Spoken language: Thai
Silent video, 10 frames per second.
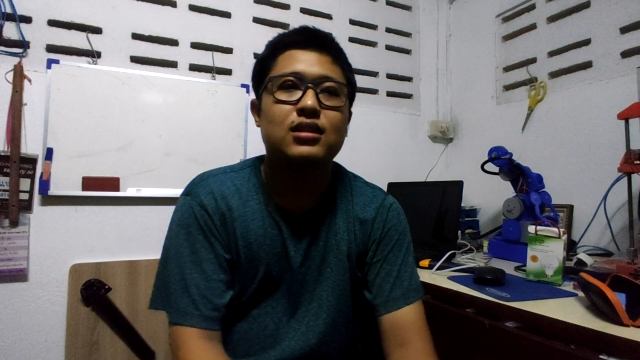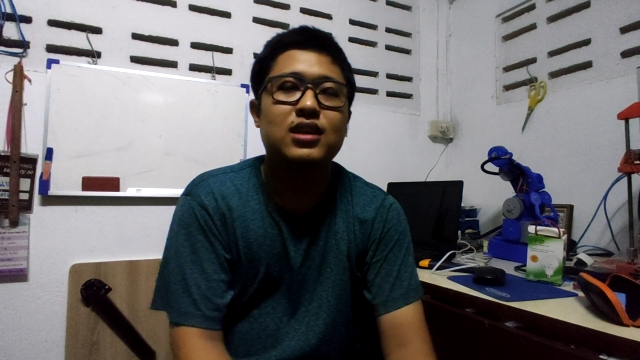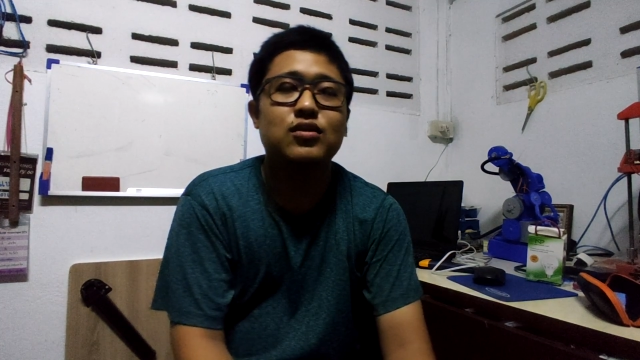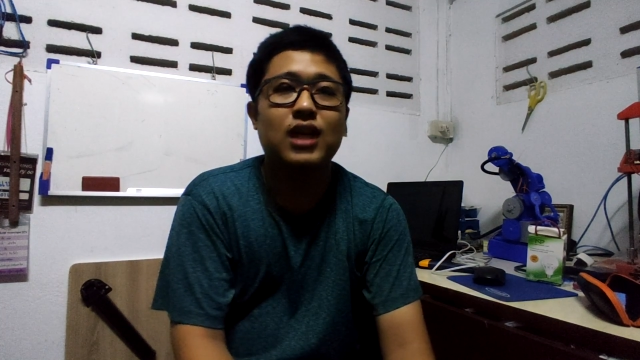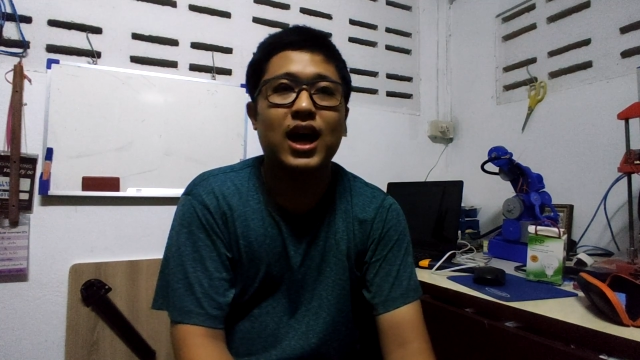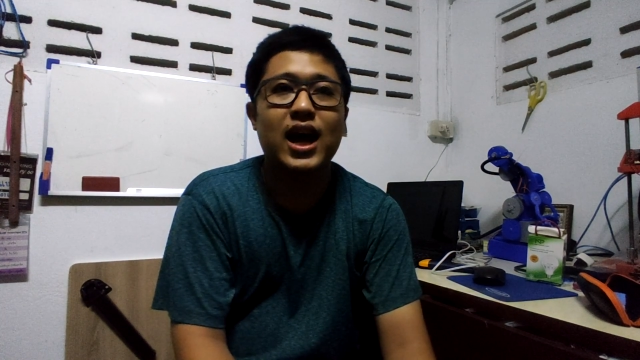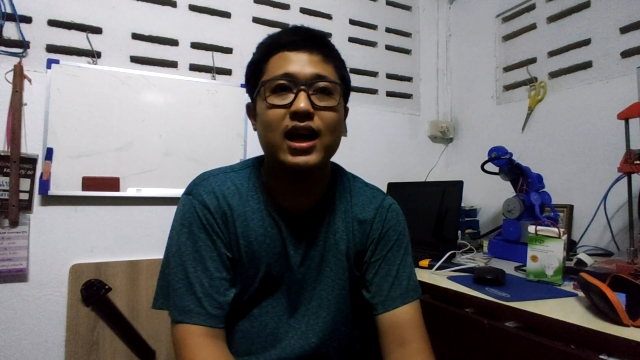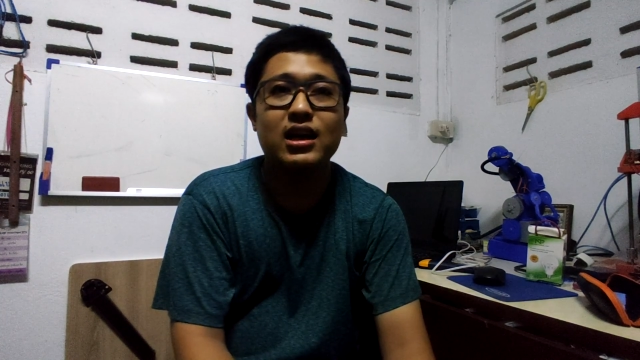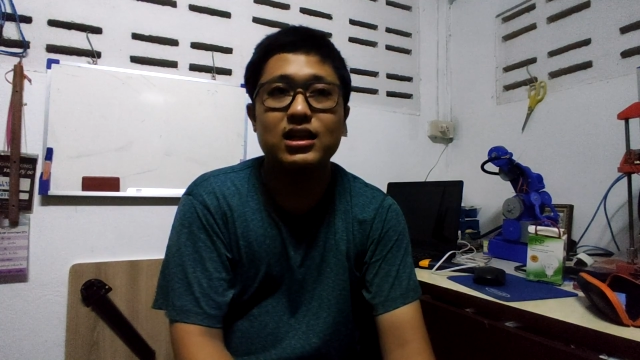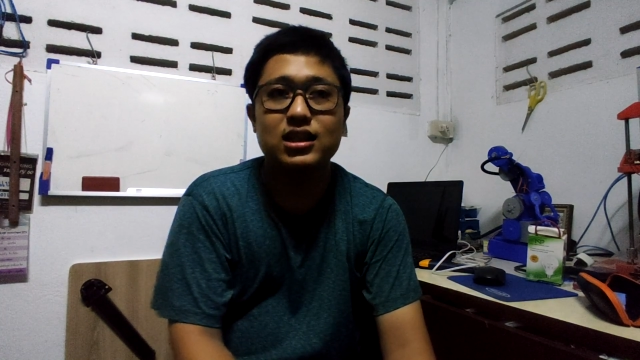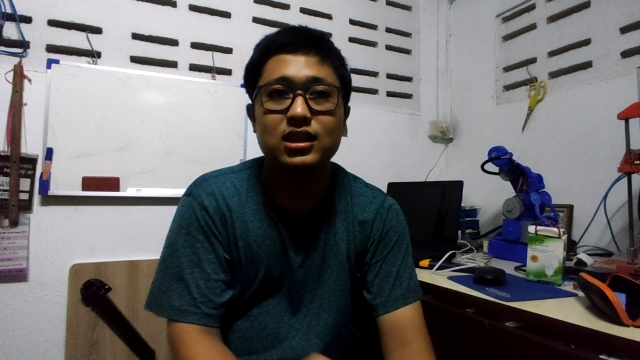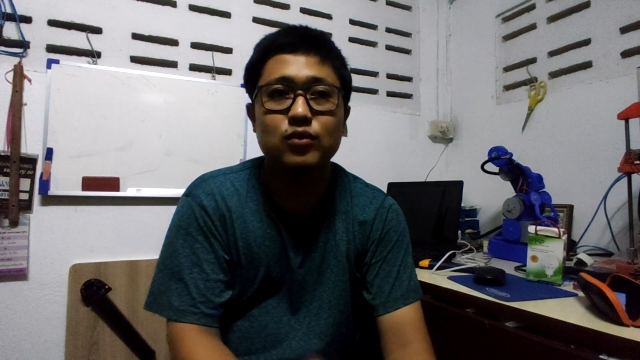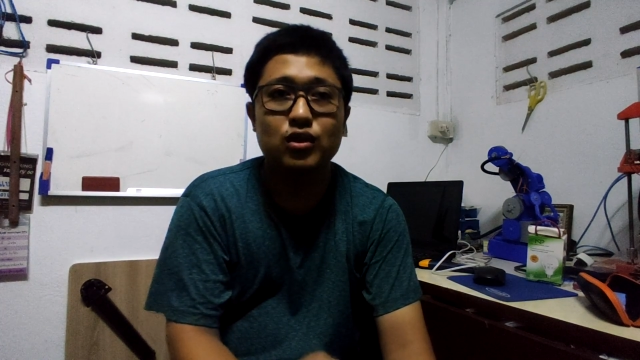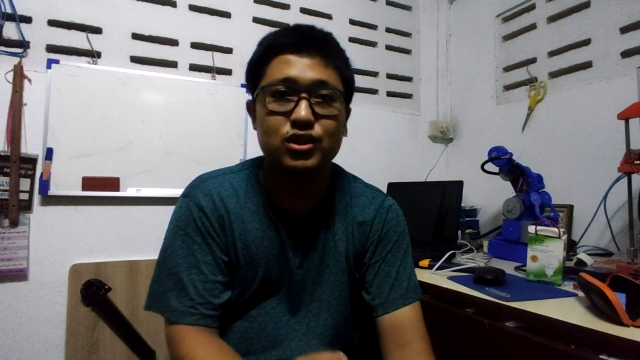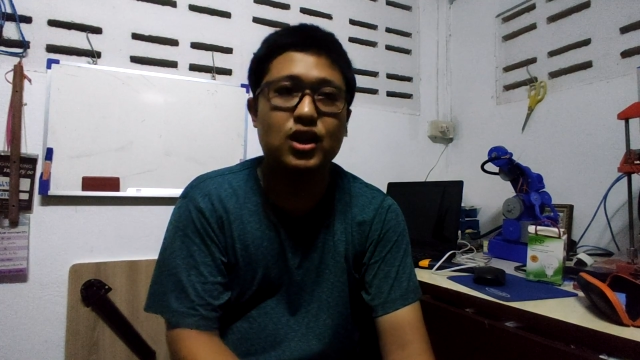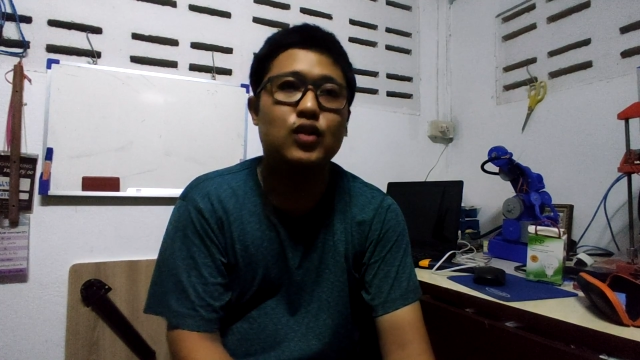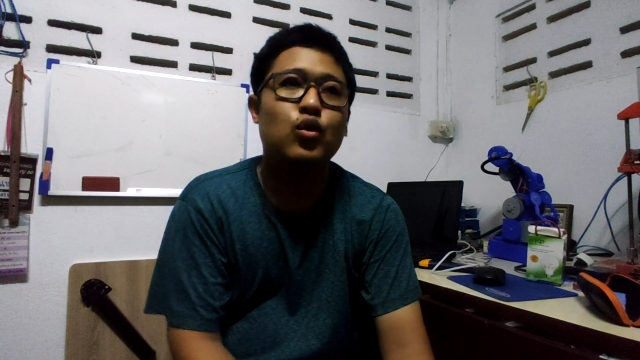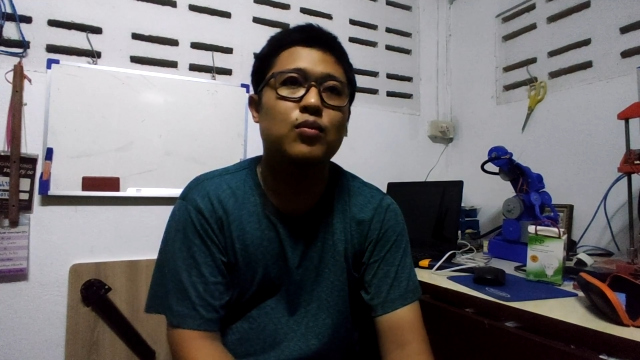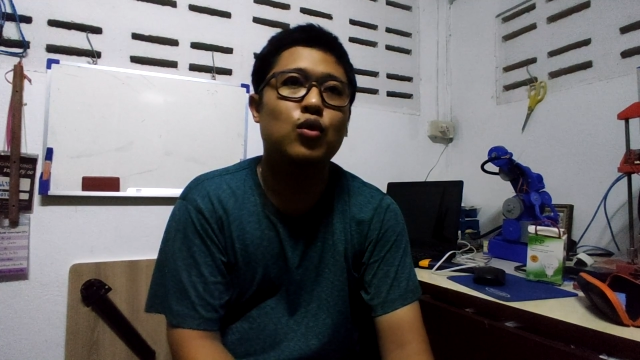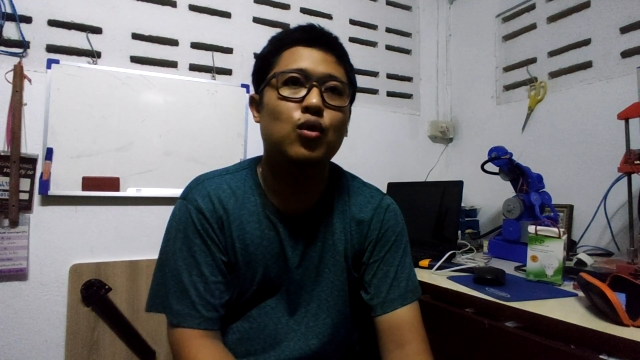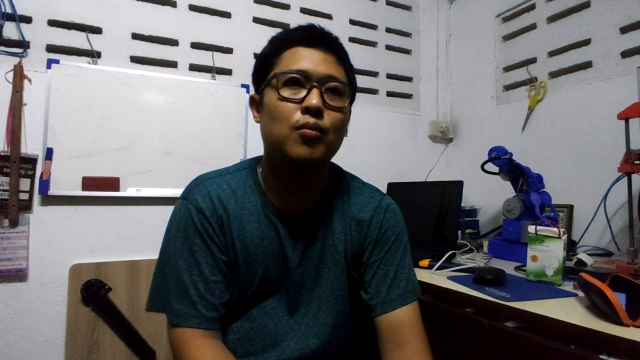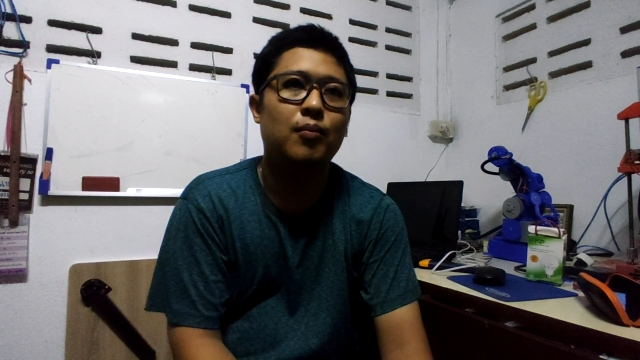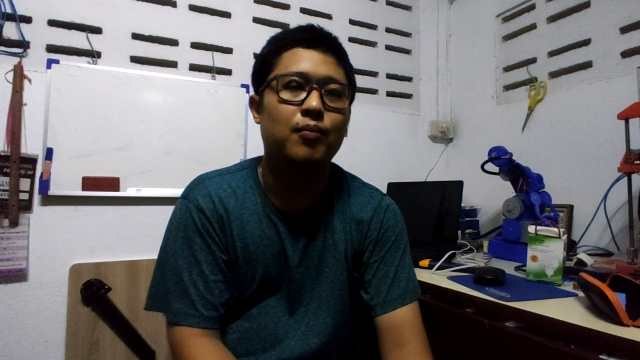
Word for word: อย่างสุดท้ายก็คือวงจรควบคุม